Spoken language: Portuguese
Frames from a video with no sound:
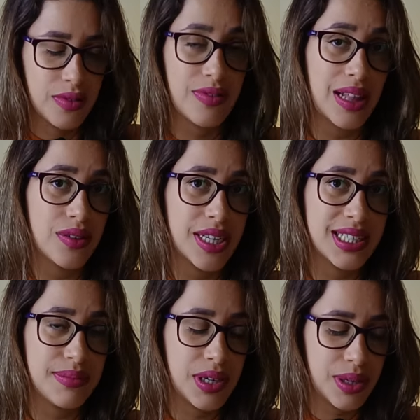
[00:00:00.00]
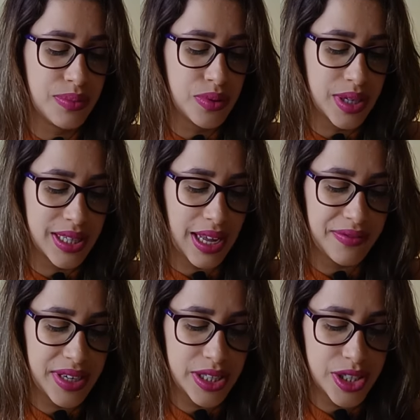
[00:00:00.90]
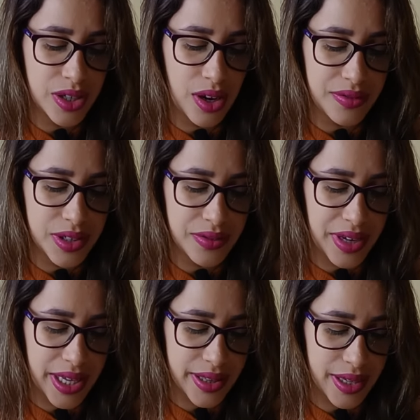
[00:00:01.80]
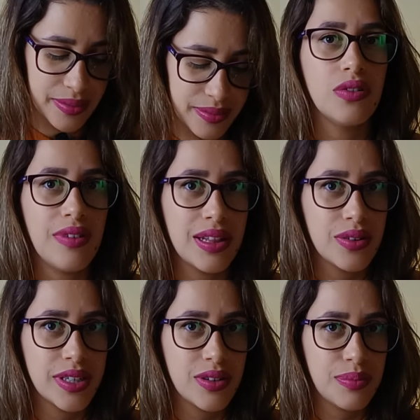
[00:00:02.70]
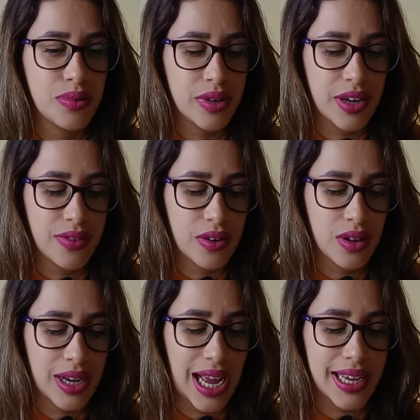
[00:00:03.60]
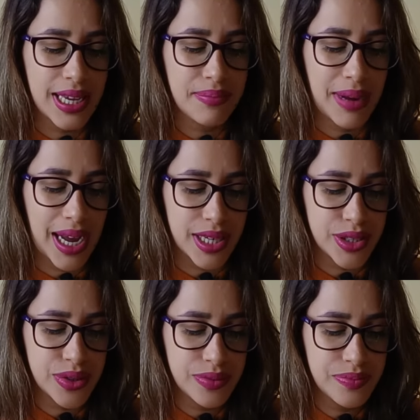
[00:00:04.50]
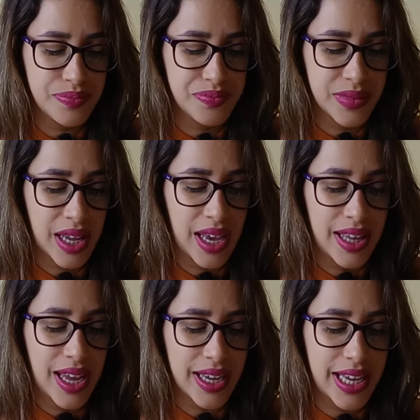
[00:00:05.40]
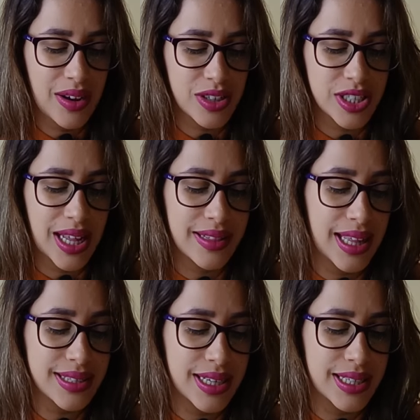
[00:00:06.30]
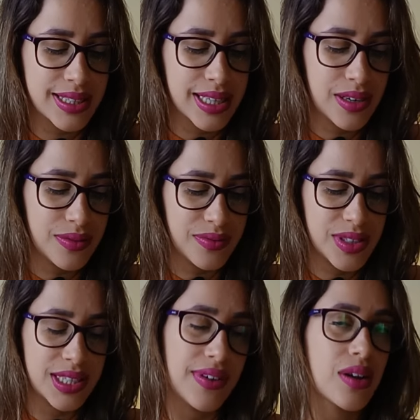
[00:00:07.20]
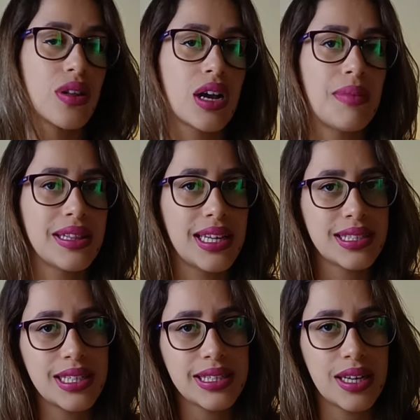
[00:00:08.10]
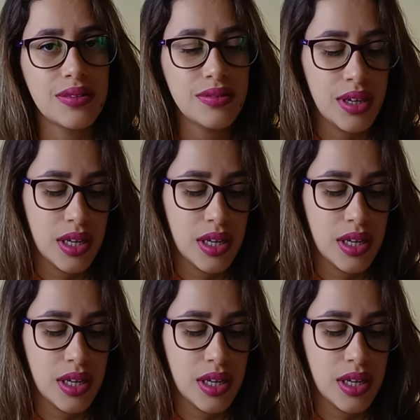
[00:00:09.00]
O valor desse meu e-book está R$ 29,90. O valor do e-book eu vou colocar aqui embaixo. E aqui onde está a descrição, você vai colocar uma descrição